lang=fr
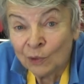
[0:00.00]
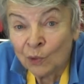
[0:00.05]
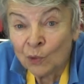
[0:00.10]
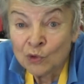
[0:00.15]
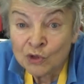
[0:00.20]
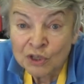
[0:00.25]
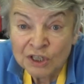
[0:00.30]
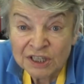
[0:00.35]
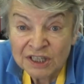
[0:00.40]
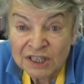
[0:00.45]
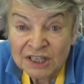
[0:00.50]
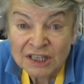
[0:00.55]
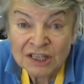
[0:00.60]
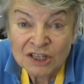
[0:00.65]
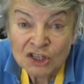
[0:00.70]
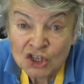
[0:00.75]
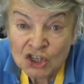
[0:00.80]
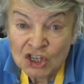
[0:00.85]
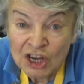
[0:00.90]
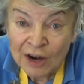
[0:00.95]

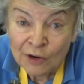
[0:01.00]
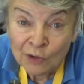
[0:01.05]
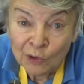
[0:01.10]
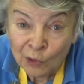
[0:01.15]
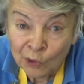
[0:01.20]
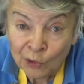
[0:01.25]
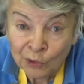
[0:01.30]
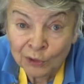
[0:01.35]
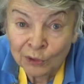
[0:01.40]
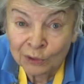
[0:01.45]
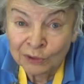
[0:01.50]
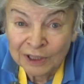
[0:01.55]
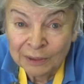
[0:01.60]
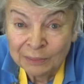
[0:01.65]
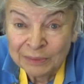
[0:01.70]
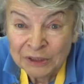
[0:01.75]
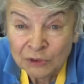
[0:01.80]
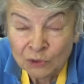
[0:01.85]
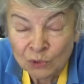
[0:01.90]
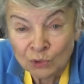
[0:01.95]
aussi chaleureux que
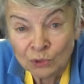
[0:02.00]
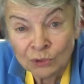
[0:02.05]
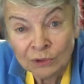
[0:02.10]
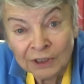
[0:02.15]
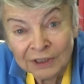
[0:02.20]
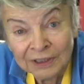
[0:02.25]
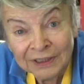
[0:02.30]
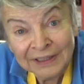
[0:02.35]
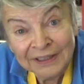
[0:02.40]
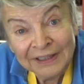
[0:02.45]
d'habitude.